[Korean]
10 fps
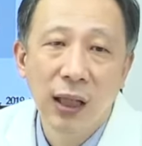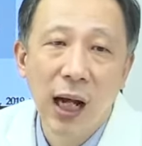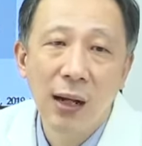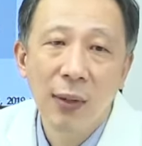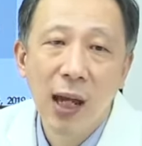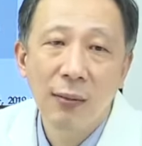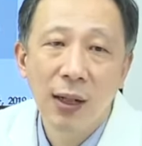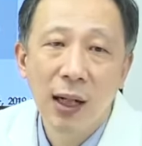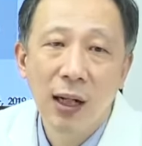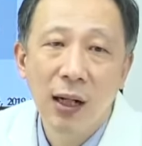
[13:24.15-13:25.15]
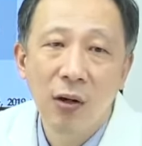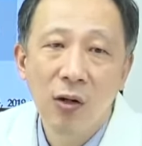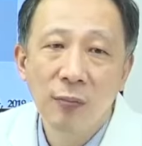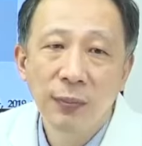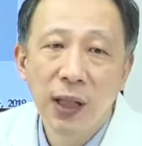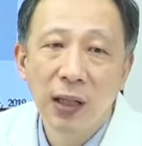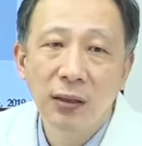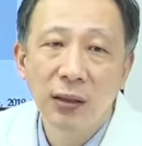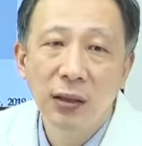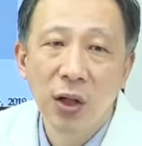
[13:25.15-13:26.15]
다음에 아마
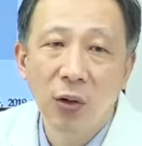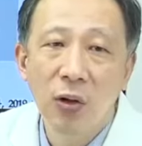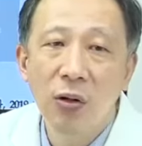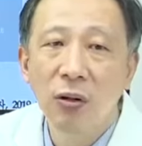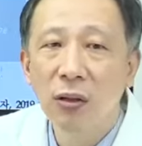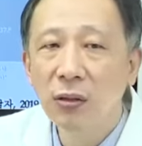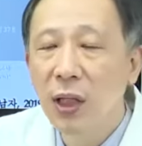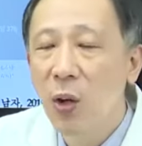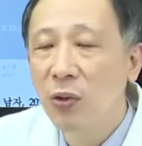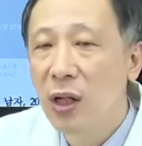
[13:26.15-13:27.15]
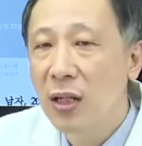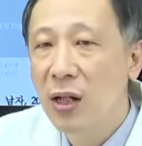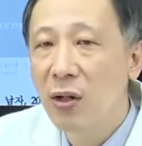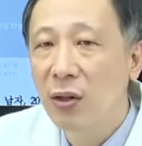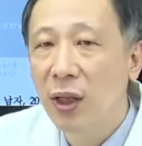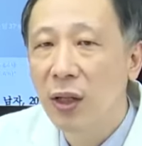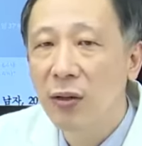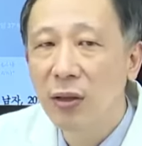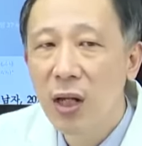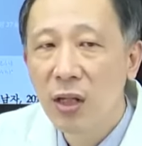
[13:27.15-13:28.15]
언급되는 여러 어, 내용들이 있을
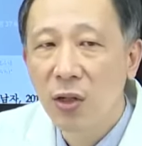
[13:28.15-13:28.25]
건데요.